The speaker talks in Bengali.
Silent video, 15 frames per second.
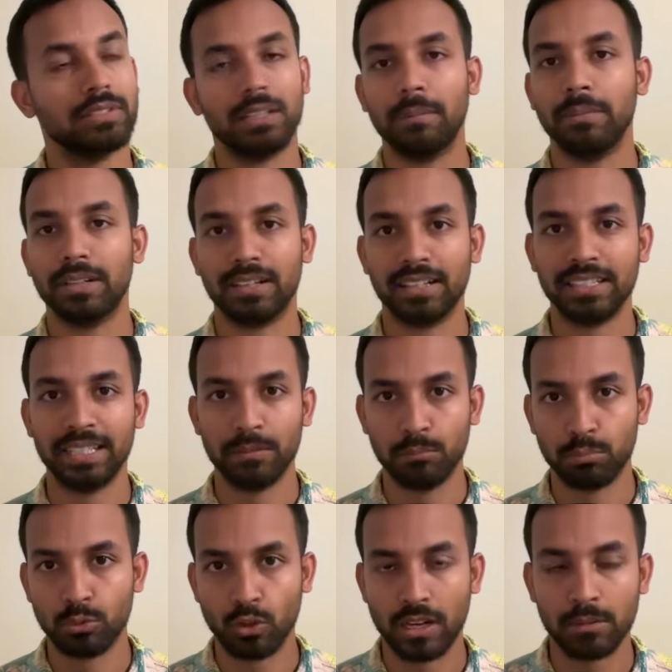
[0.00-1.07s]
আমরা
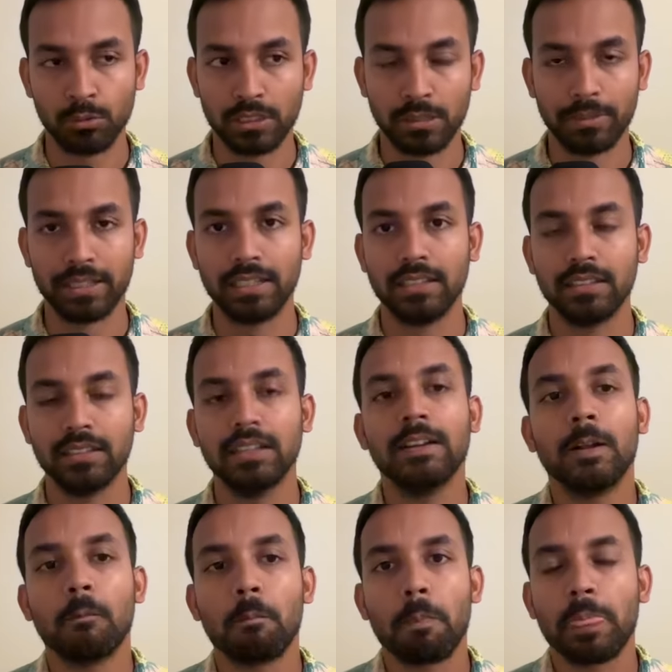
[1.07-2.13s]
ব্রোকার বলতে পারি
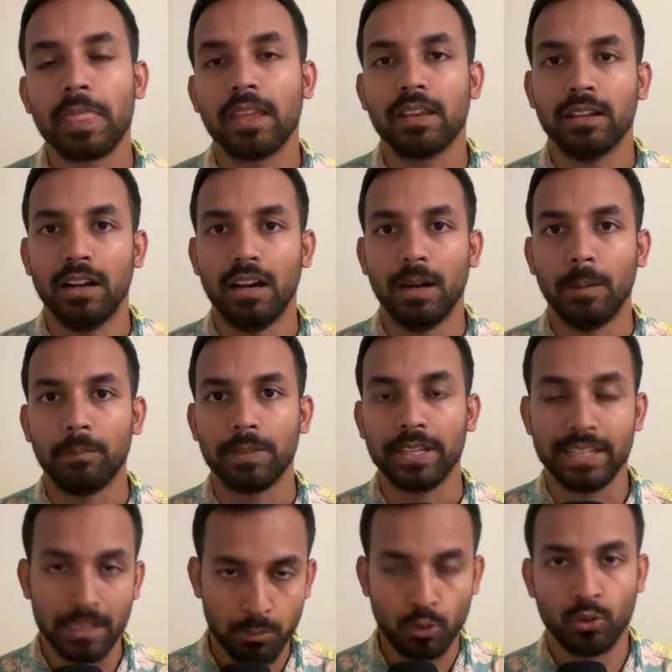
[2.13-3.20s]

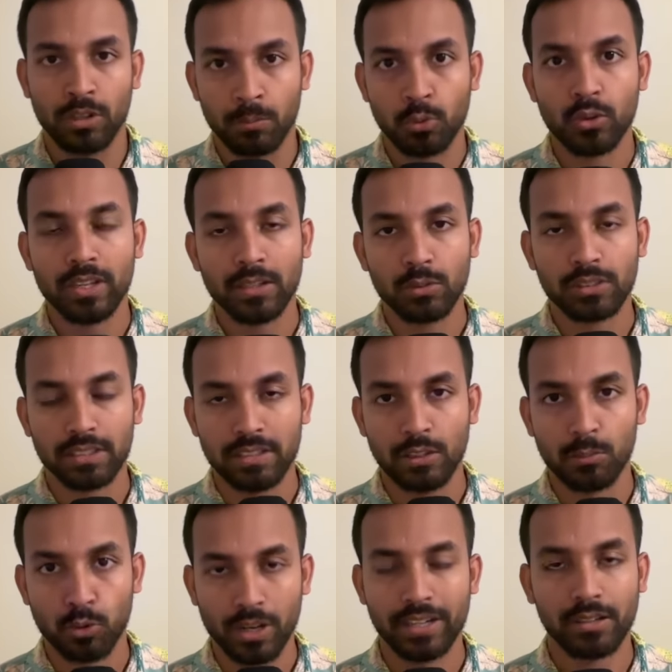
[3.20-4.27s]
ইন্ডিয়ার পক্ষে ব্রোকিং করতেছিল
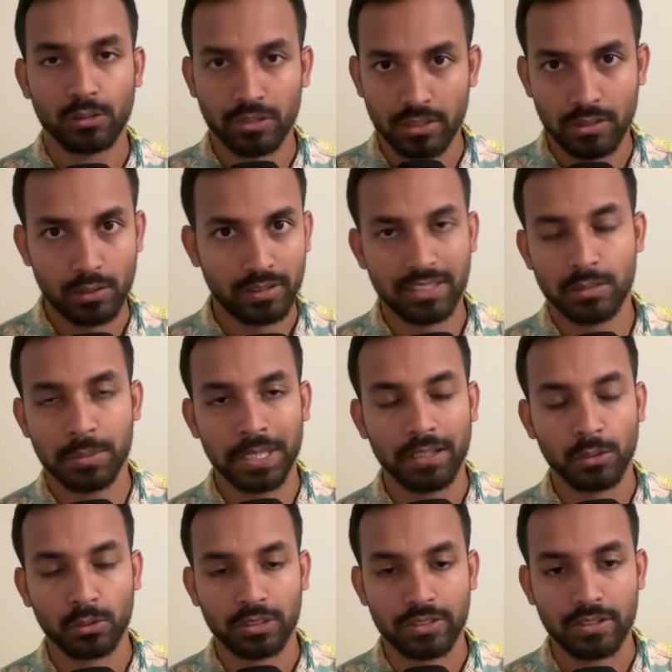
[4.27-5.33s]
ব্রোকারি করতেছিল দেশ বিক্রি
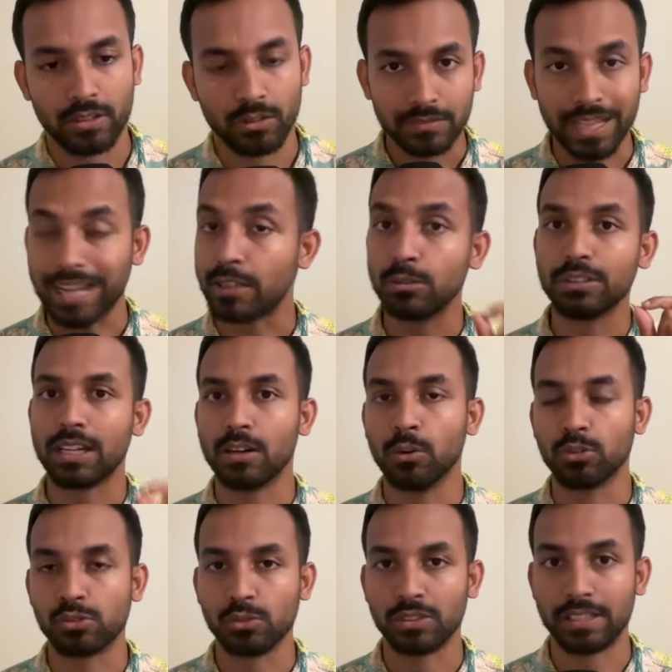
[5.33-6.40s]
করতেছিল তাকেও তারা
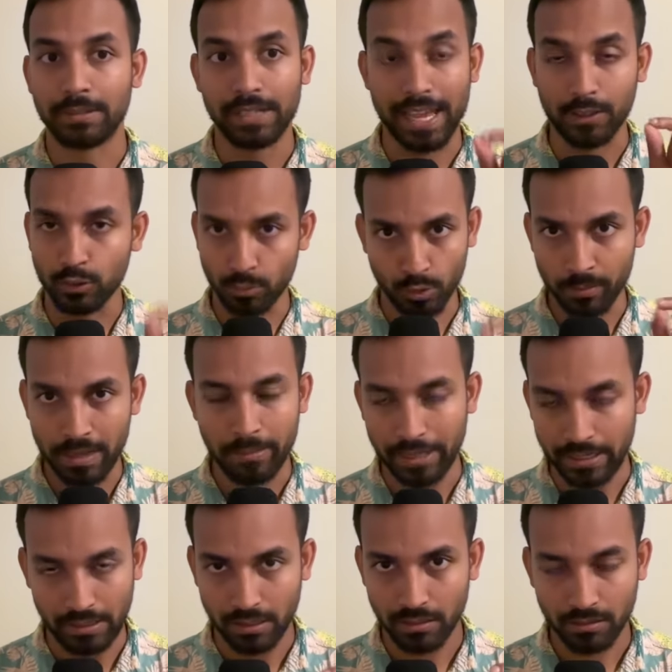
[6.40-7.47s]
হোস্ট করতেছে মানে এত বড় বিমানি
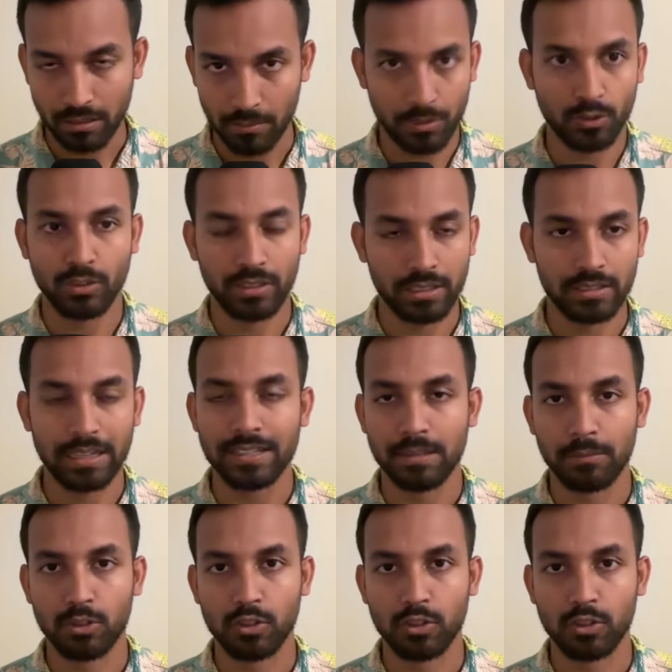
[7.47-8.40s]
আমরা তো এটা জানি আমরা